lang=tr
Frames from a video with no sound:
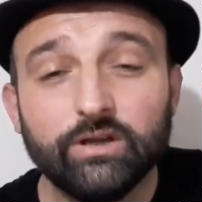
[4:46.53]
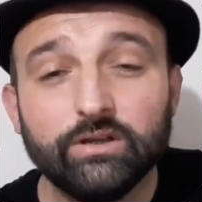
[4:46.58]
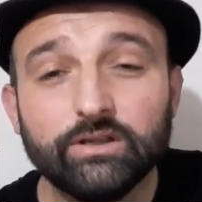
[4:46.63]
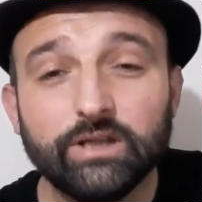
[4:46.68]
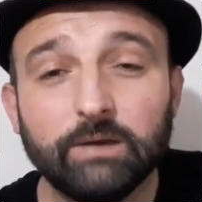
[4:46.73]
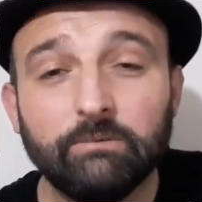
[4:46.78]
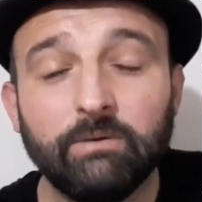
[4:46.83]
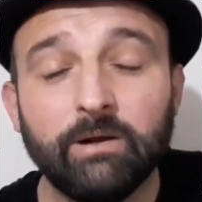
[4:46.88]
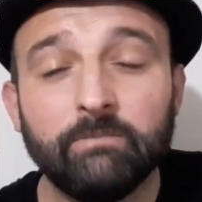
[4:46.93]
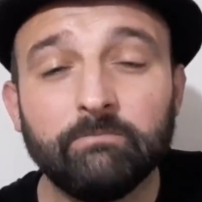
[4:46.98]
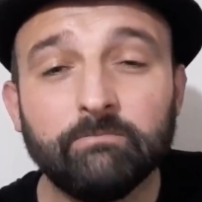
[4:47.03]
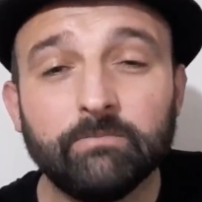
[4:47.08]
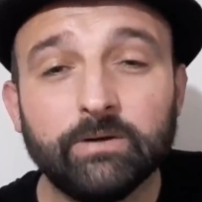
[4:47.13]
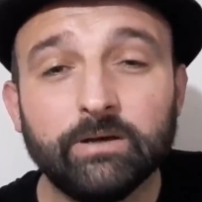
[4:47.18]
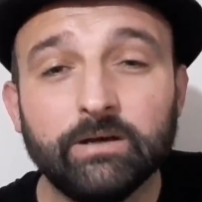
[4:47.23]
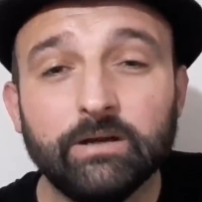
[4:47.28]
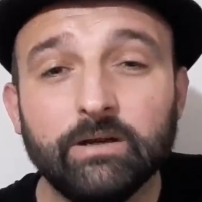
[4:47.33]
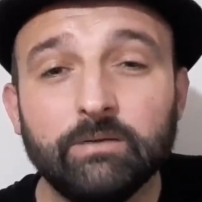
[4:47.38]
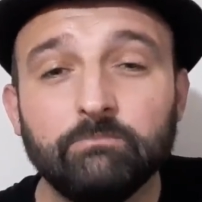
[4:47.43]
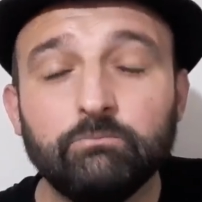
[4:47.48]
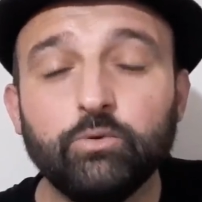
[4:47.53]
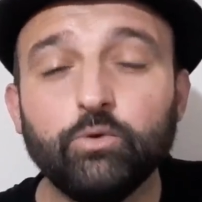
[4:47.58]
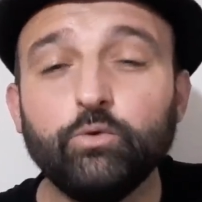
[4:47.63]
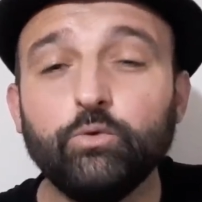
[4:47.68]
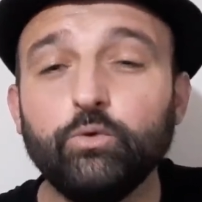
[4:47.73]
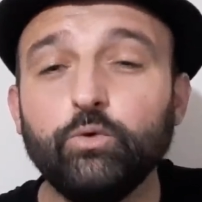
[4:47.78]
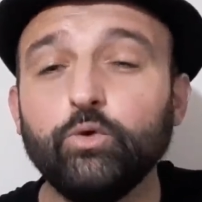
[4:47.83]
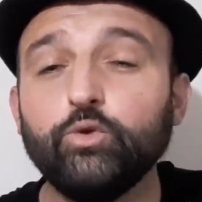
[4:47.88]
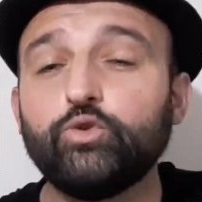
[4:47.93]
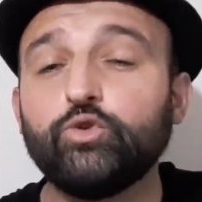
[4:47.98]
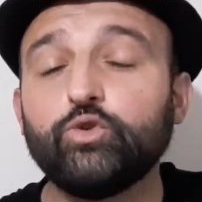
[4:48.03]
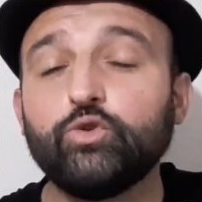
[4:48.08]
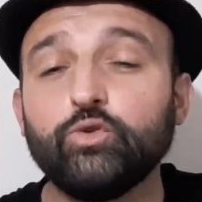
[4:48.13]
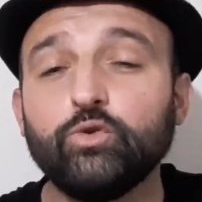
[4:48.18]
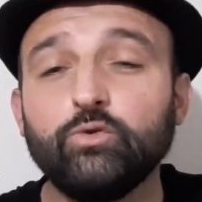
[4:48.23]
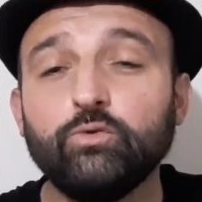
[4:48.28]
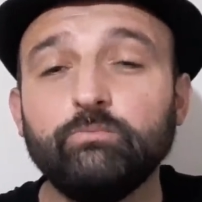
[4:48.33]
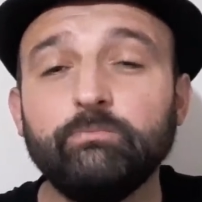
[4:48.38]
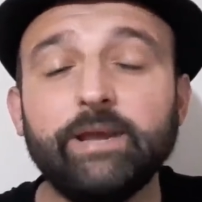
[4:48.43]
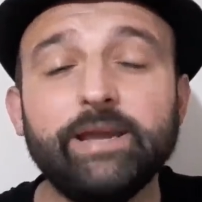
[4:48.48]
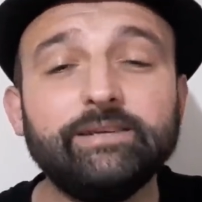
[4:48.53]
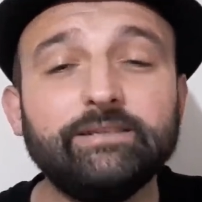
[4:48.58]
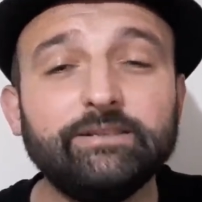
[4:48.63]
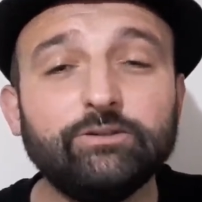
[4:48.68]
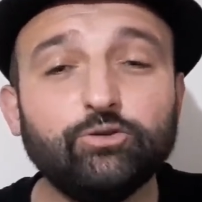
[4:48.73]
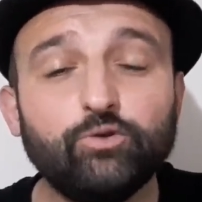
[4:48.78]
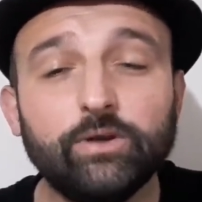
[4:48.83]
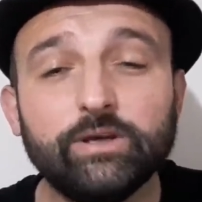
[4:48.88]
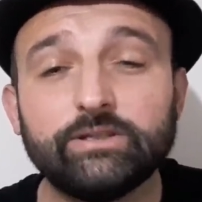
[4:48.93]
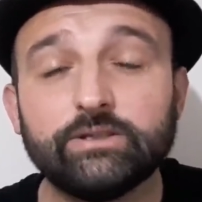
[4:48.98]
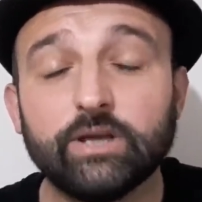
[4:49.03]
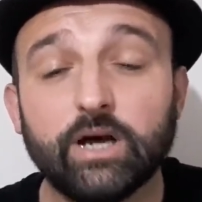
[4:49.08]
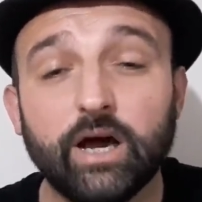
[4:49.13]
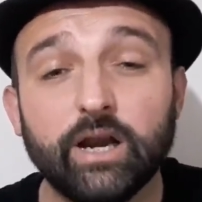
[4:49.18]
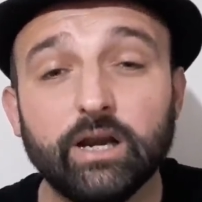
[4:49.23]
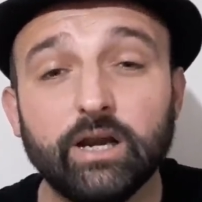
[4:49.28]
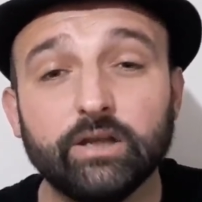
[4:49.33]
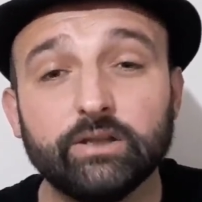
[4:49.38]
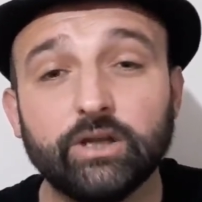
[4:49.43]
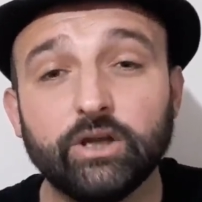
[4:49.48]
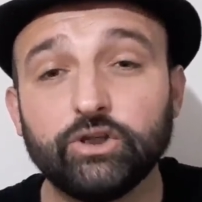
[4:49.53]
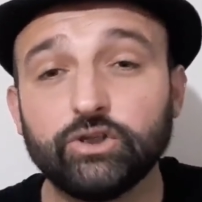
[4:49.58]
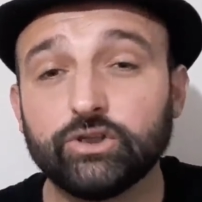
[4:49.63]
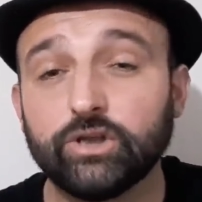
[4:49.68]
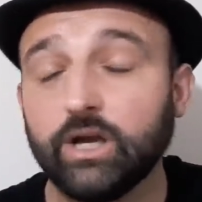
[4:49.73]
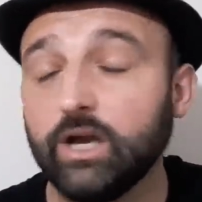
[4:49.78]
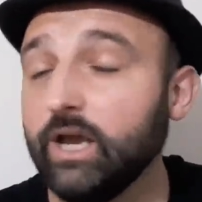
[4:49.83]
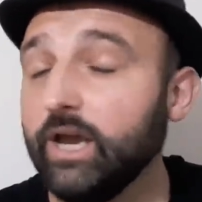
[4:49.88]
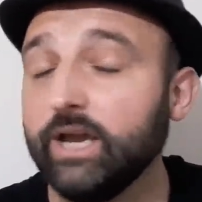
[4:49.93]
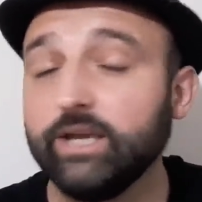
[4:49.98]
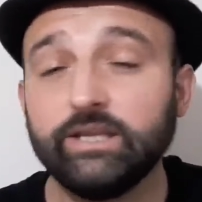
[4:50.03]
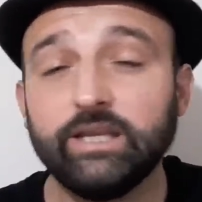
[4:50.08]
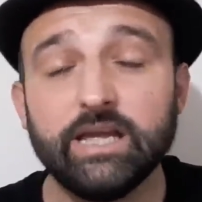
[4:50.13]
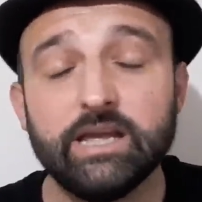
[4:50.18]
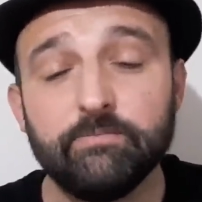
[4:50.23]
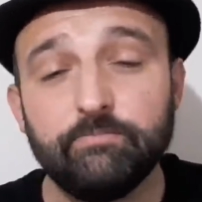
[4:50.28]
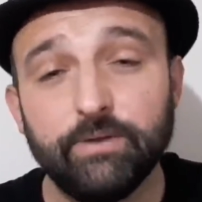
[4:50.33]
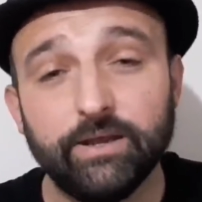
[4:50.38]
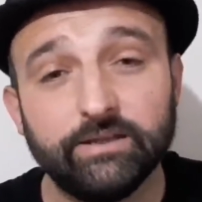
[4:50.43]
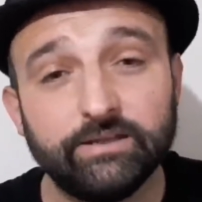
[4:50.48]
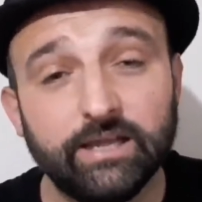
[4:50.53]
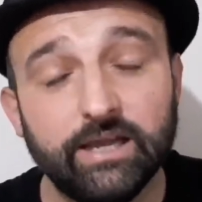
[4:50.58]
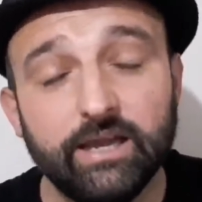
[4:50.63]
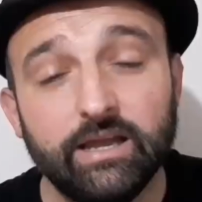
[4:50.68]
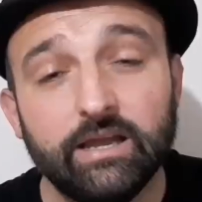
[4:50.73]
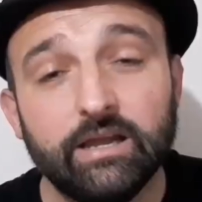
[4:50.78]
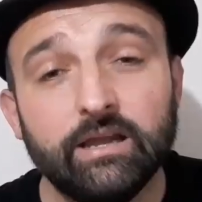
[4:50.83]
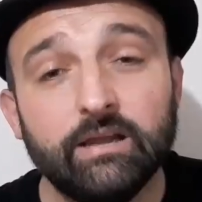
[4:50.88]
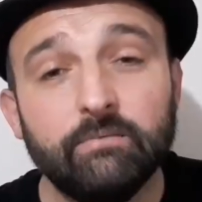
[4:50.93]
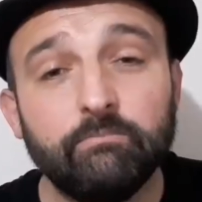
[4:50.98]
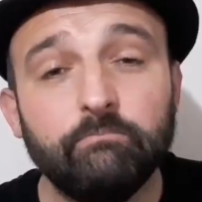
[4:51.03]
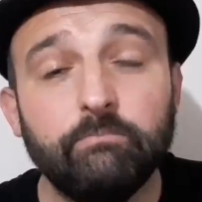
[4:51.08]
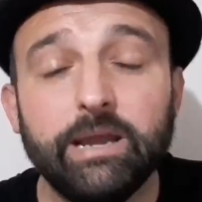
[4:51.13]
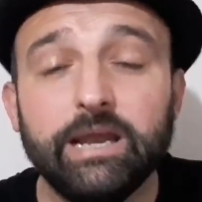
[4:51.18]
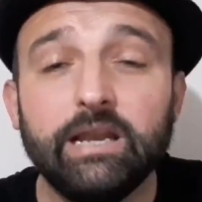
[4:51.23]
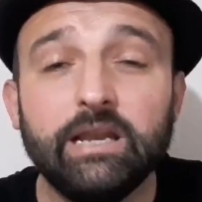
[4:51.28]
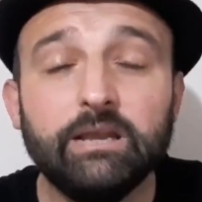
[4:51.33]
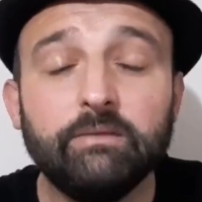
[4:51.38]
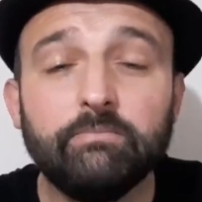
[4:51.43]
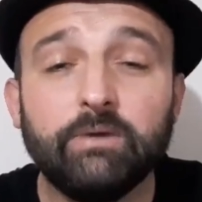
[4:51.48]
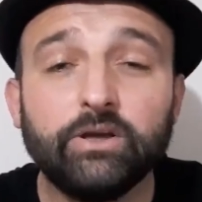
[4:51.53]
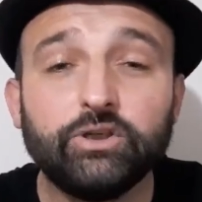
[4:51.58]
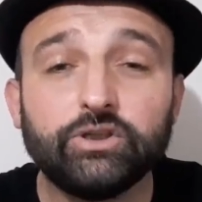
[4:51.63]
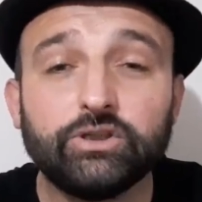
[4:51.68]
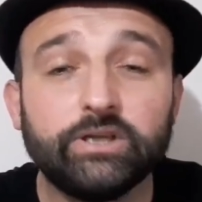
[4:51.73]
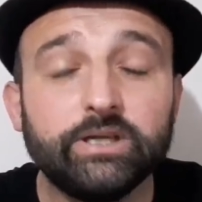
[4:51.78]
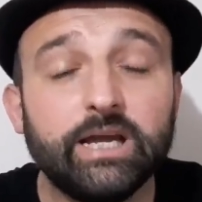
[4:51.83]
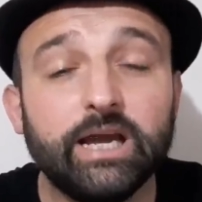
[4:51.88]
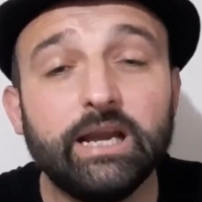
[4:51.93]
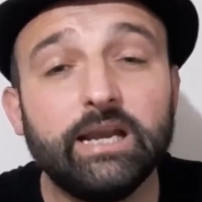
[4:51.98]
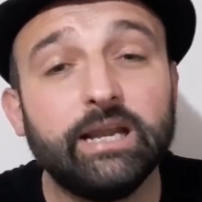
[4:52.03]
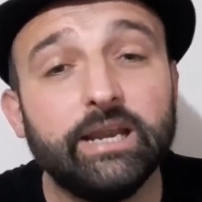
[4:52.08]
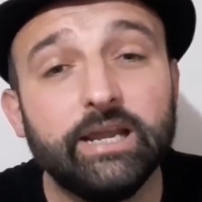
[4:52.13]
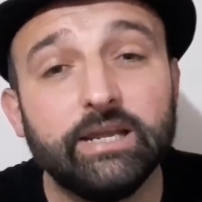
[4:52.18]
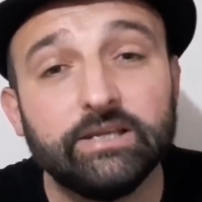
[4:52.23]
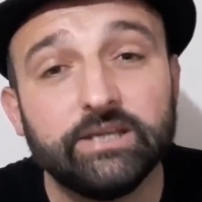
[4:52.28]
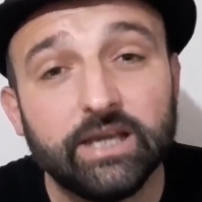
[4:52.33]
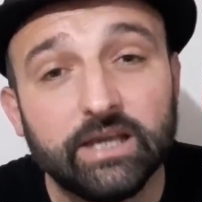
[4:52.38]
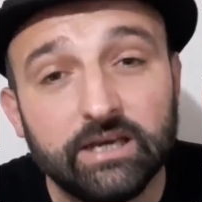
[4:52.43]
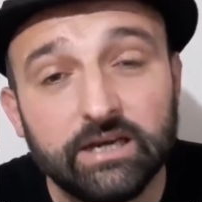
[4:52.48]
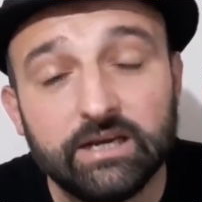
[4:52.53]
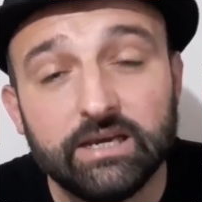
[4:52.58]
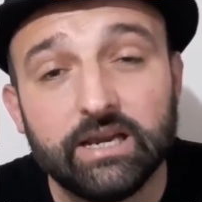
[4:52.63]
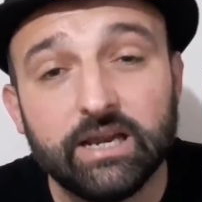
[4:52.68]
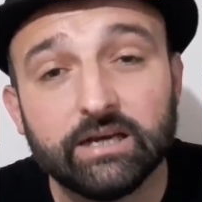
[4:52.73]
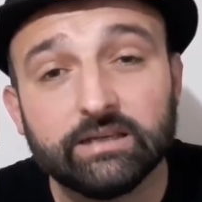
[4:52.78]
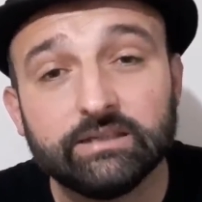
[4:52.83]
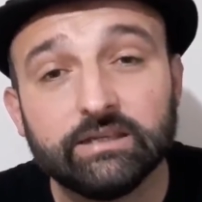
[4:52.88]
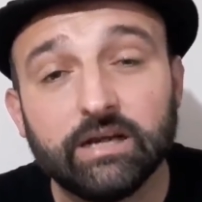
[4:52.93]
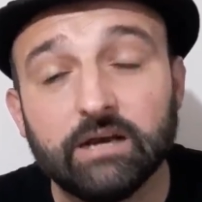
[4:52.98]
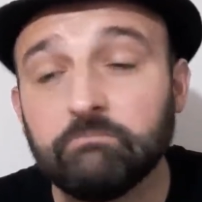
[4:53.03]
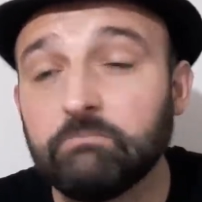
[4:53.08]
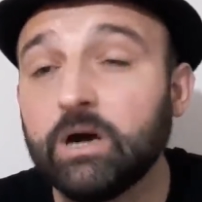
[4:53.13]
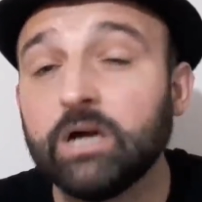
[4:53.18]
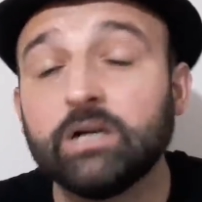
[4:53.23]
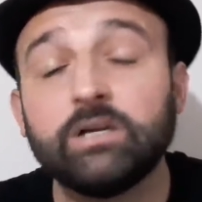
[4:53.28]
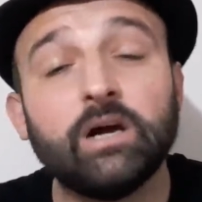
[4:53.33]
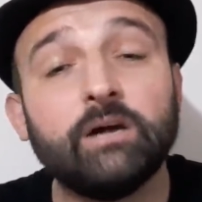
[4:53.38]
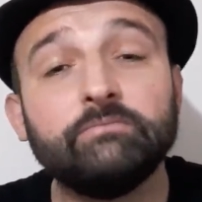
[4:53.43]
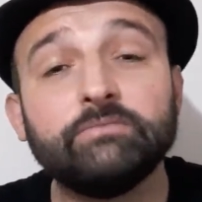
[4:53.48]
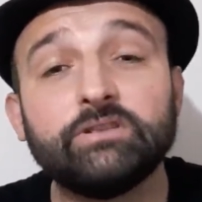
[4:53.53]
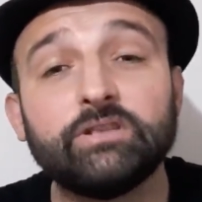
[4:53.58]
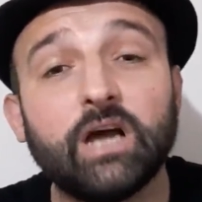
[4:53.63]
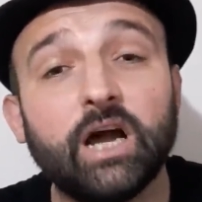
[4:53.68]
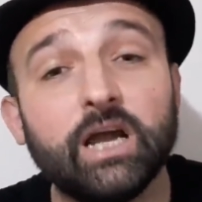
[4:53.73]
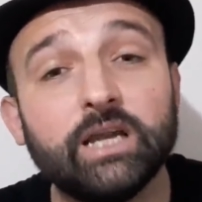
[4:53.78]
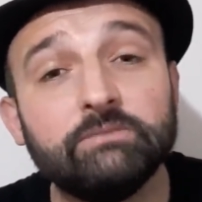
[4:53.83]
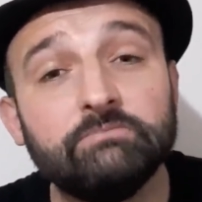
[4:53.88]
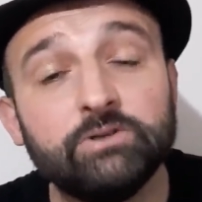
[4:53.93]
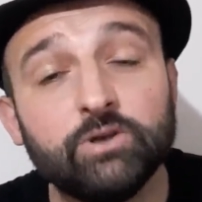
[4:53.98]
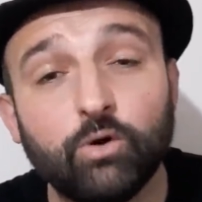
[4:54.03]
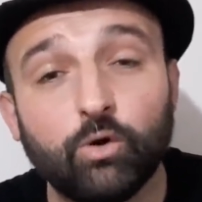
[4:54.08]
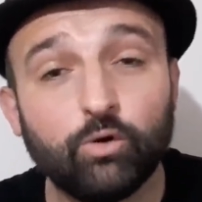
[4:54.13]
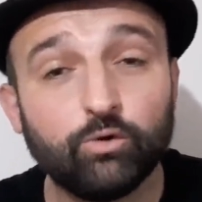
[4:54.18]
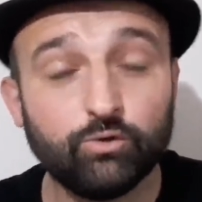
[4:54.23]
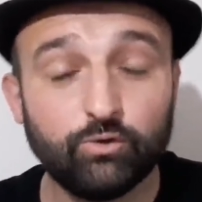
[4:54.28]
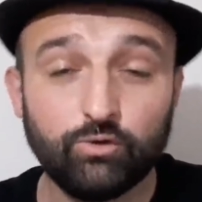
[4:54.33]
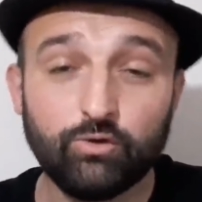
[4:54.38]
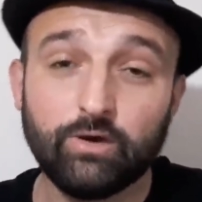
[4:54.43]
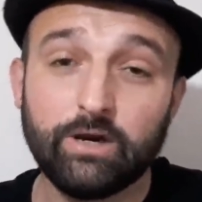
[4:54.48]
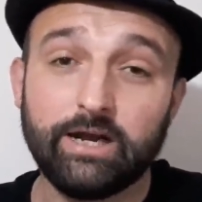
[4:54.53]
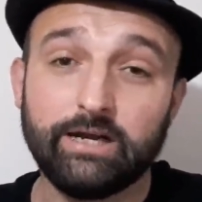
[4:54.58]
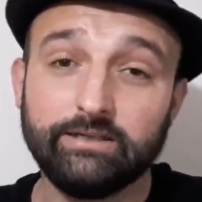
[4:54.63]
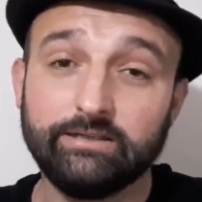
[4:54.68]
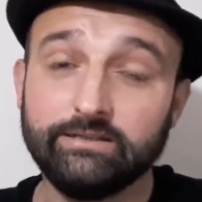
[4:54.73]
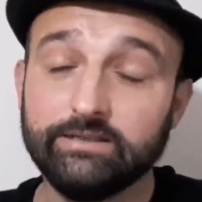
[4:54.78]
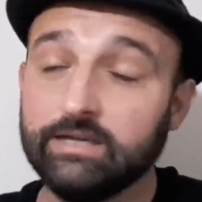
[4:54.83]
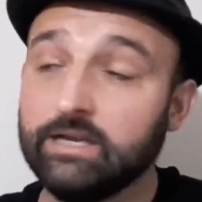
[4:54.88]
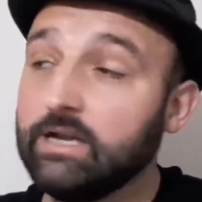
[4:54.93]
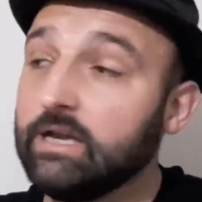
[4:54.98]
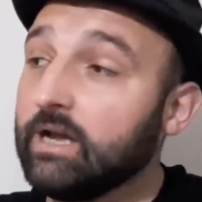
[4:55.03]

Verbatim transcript: Tamam mı? Bu üç meclis üyesi arkadaş da HDP'de belli başlı yerlere gelirlerdi. Makam sahibi olurlardı.